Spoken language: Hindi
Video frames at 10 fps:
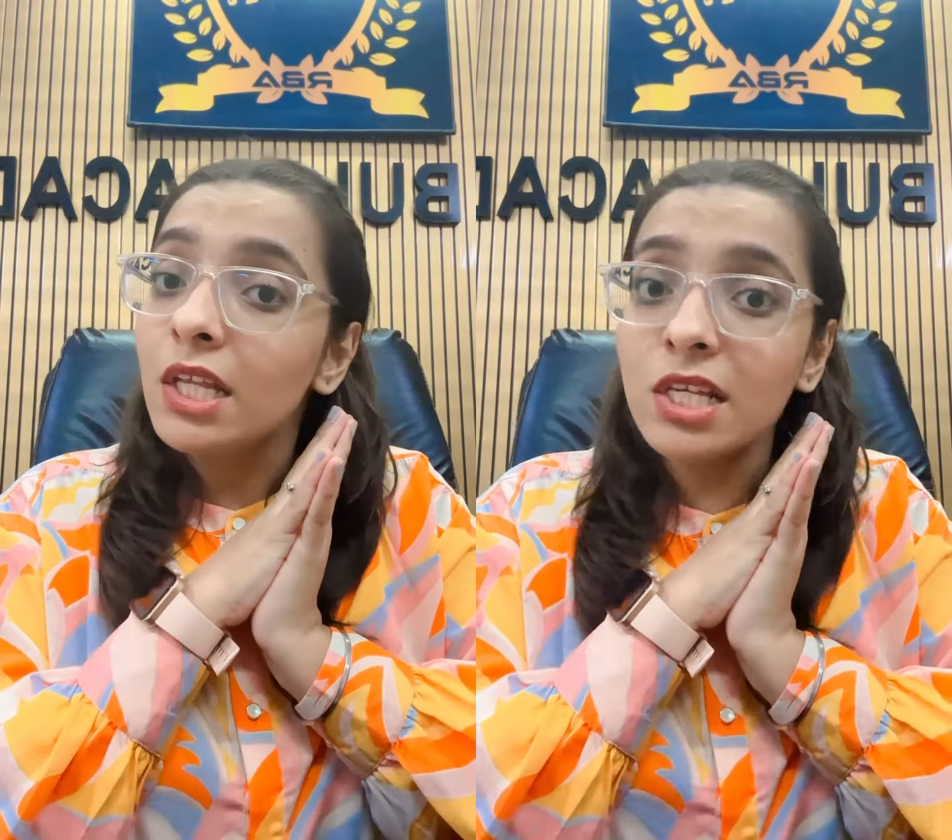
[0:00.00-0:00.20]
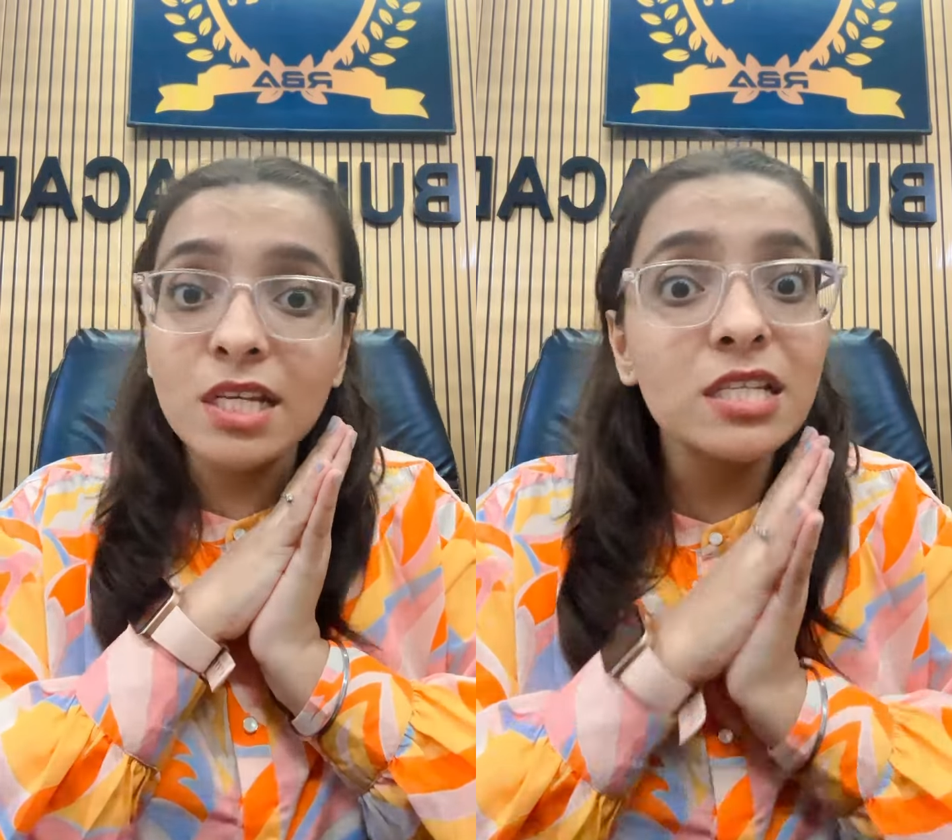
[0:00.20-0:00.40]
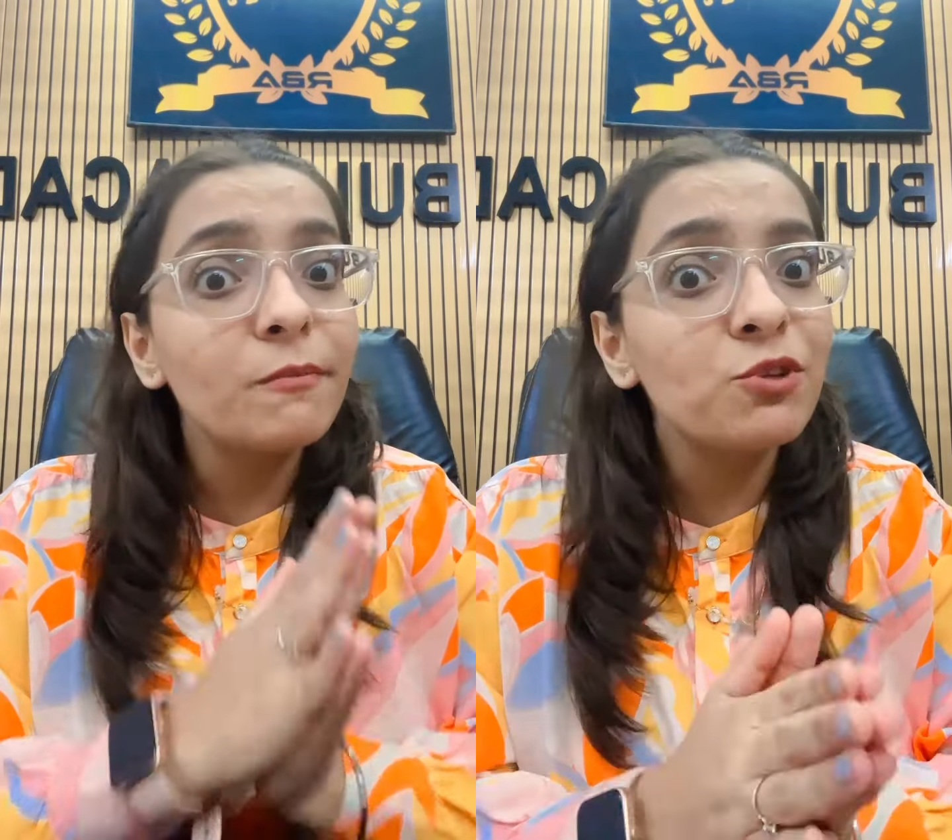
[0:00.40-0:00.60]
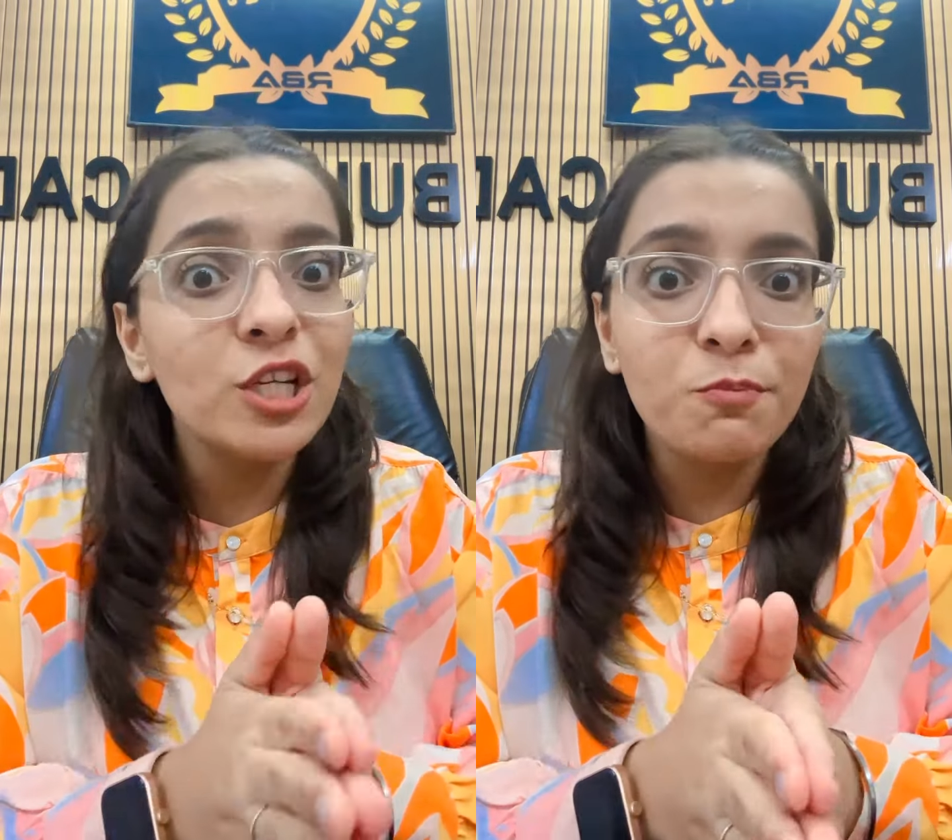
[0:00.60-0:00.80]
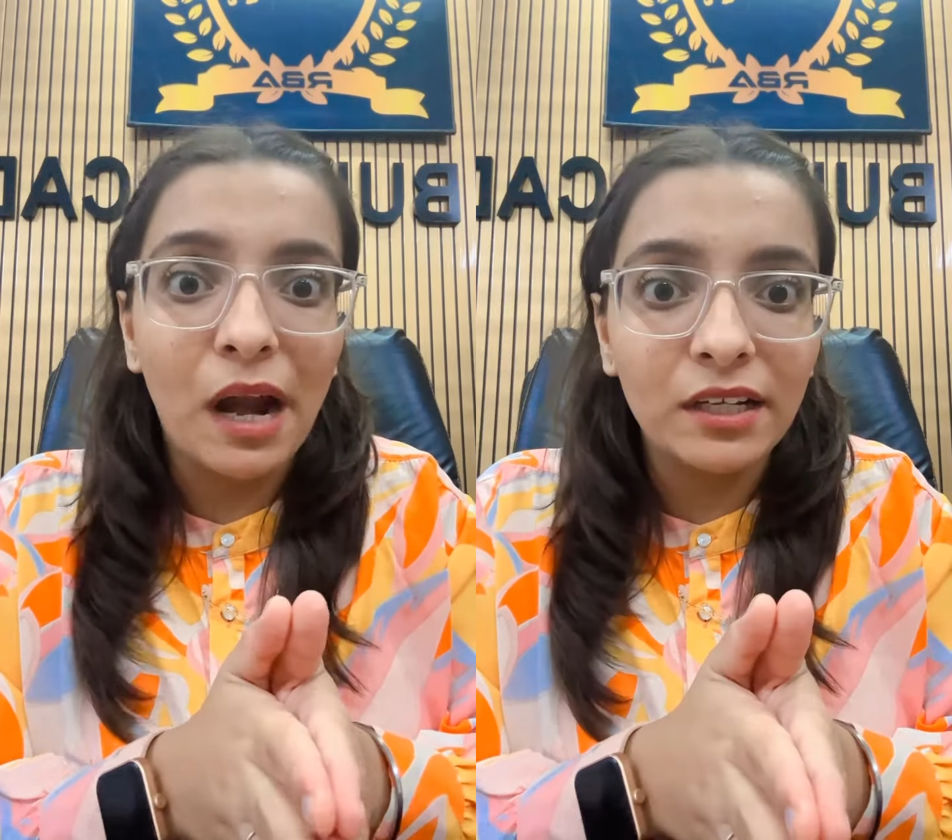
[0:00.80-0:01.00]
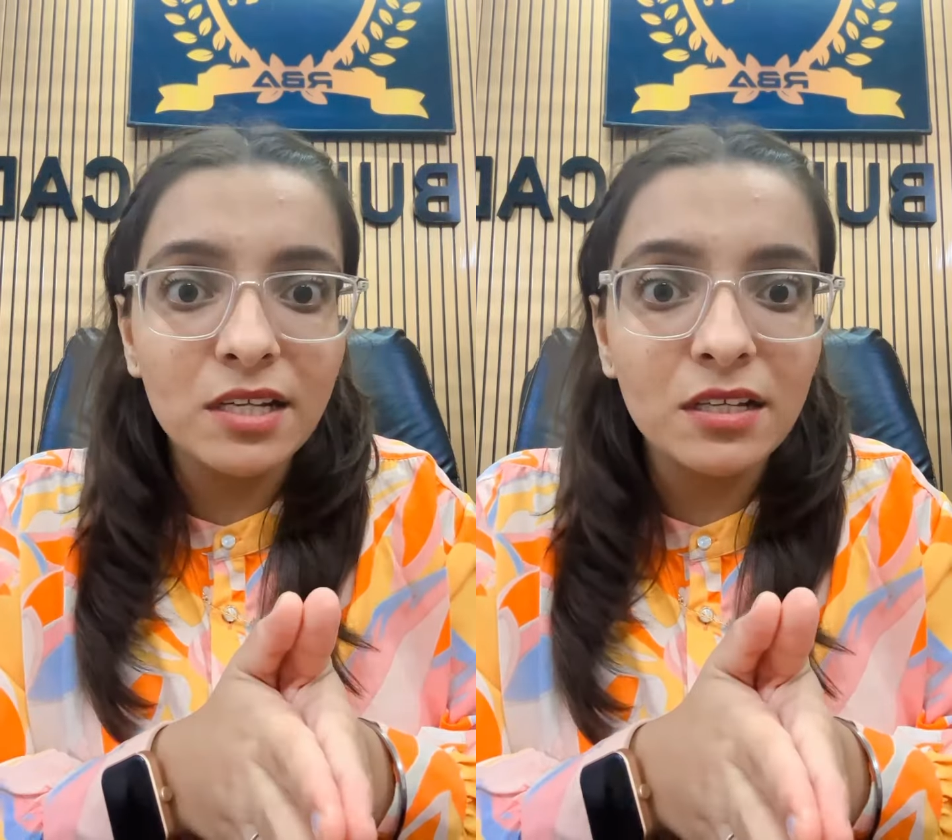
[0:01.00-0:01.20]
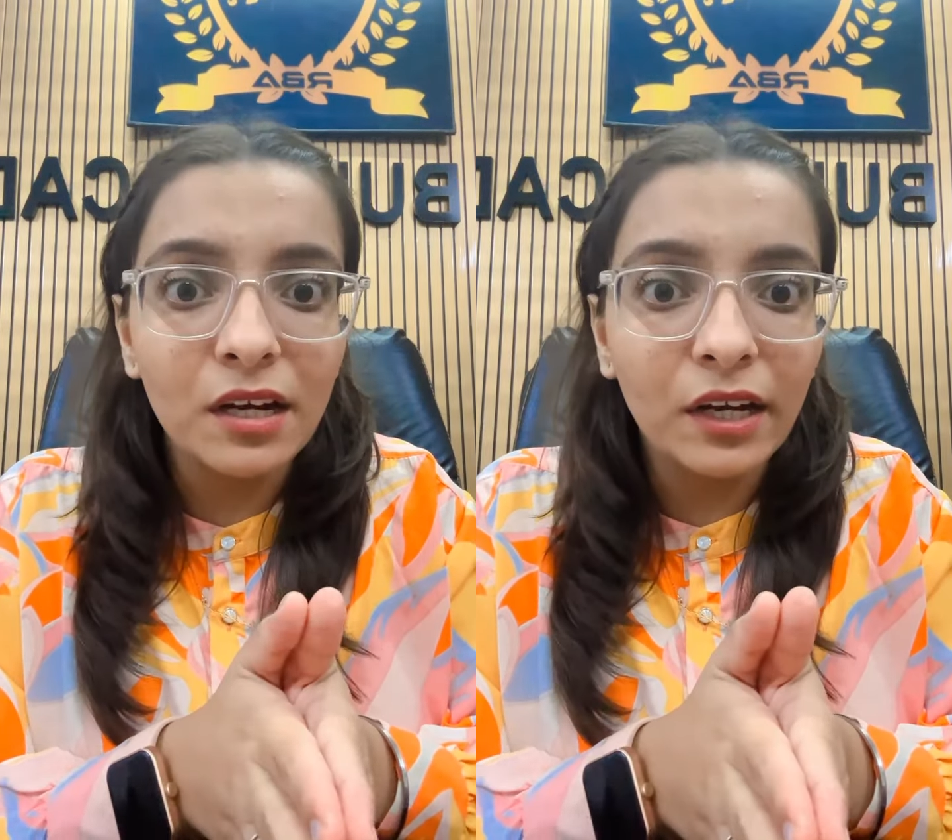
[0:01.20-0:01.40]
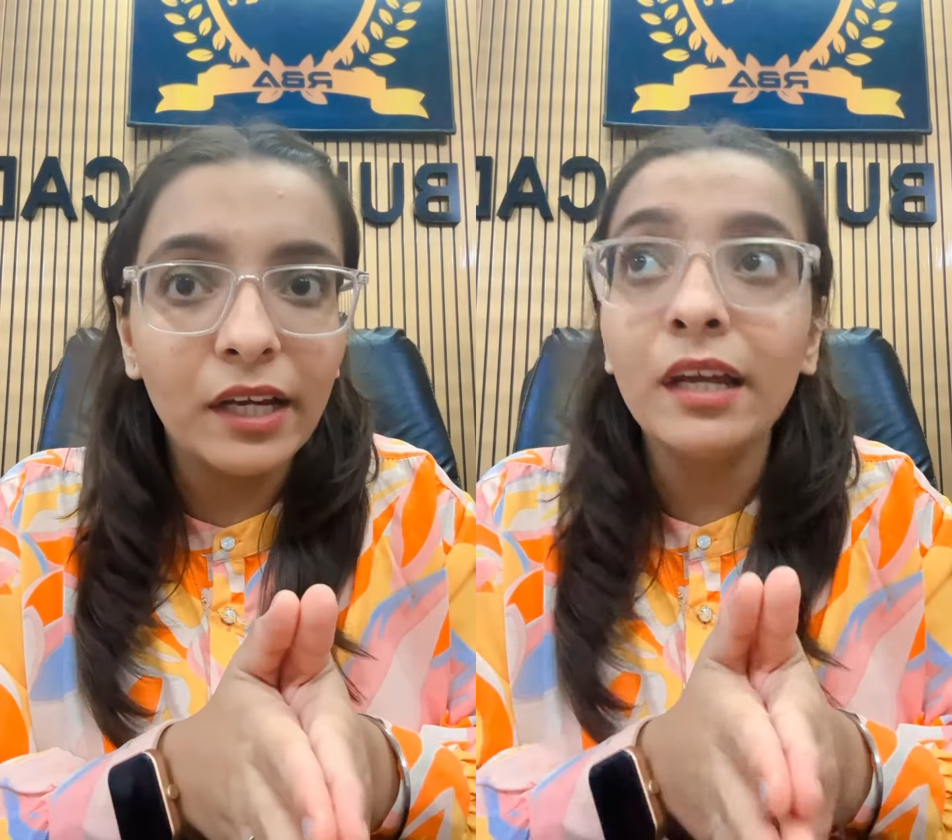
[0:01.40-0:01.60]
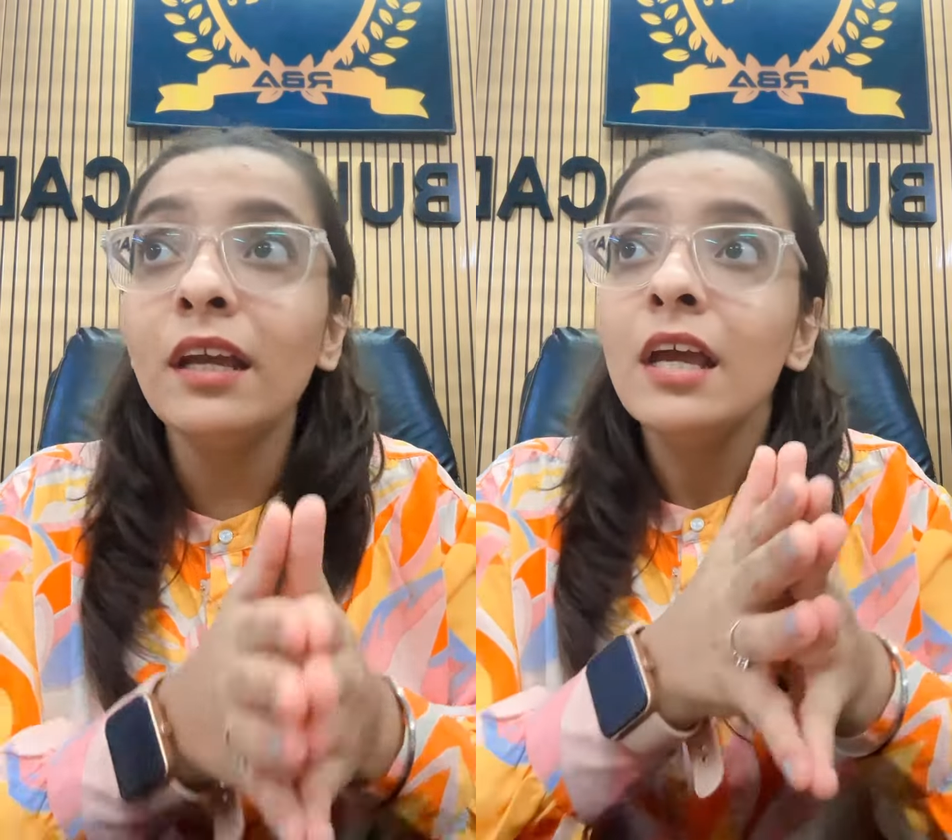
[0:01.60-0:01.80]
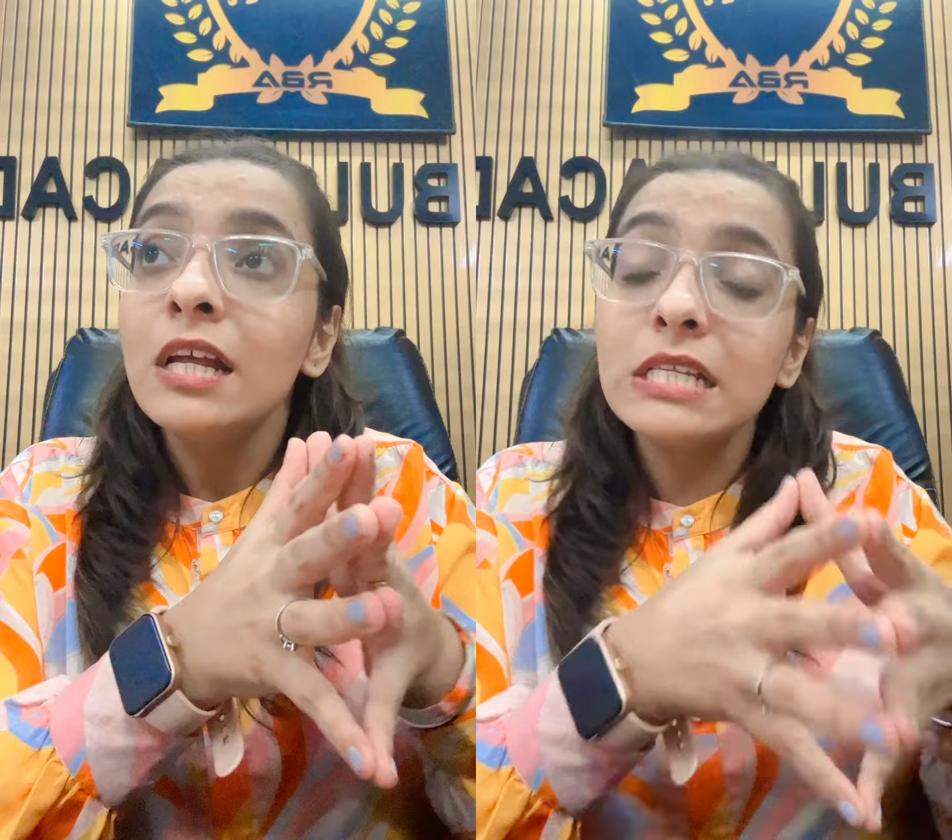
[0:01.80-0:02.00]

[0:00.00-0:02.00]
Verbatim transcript: जिसने सब चीज़ प्रैक्टिस कर रही है